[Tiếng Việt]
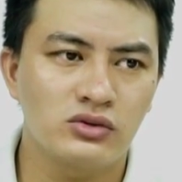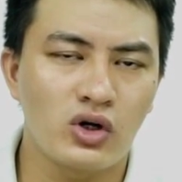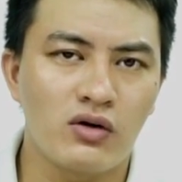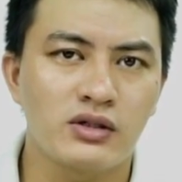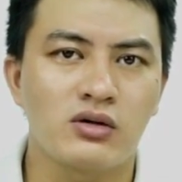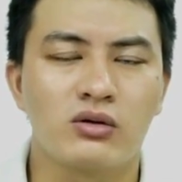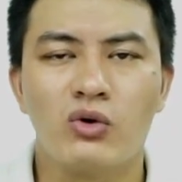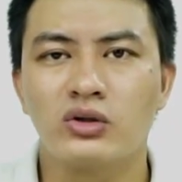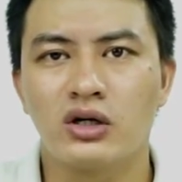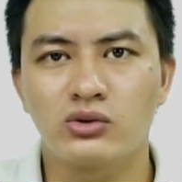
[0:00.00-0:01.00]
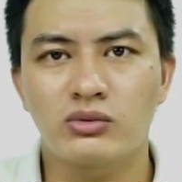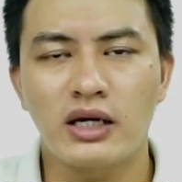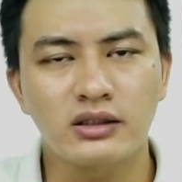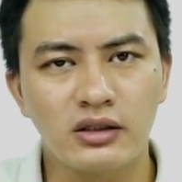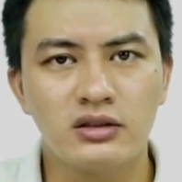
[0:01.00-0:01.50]
cho vào trong cái bộ nhớ chúng
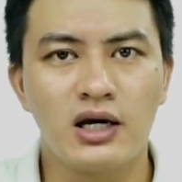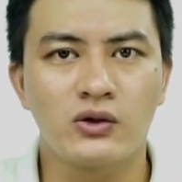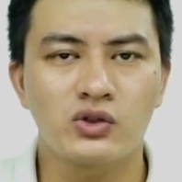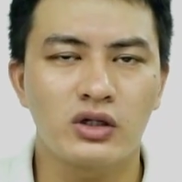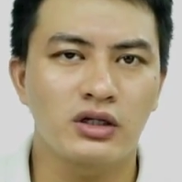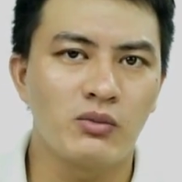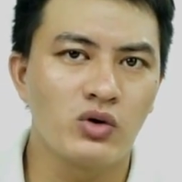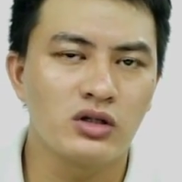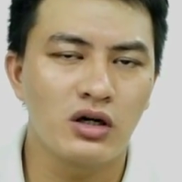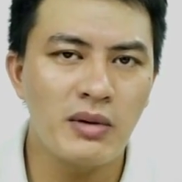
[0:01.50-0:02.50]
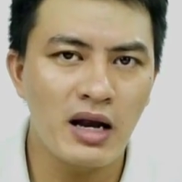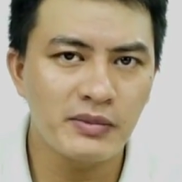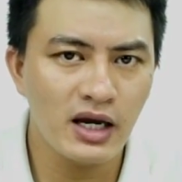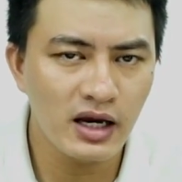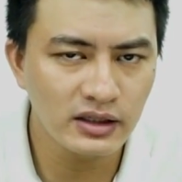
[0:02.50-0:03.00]
ta rất là nhiều, cho nên cái bộ nhớ
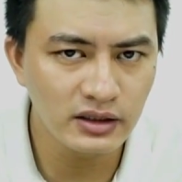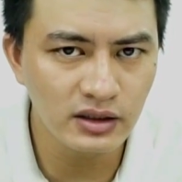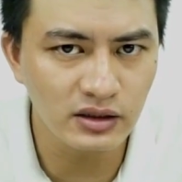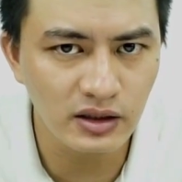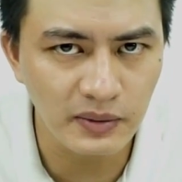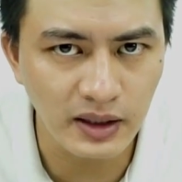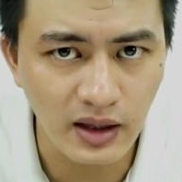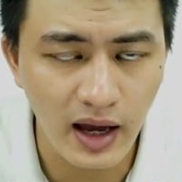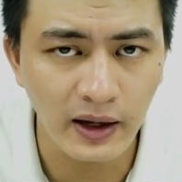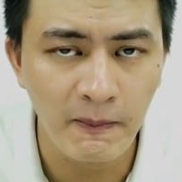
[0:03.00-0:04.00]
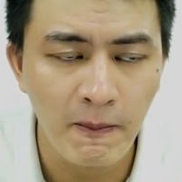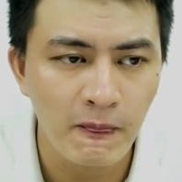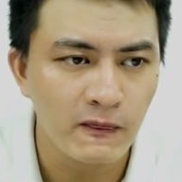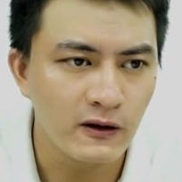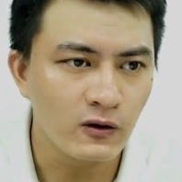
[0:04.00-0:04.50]
32GB ở thời điểm hiện tại thì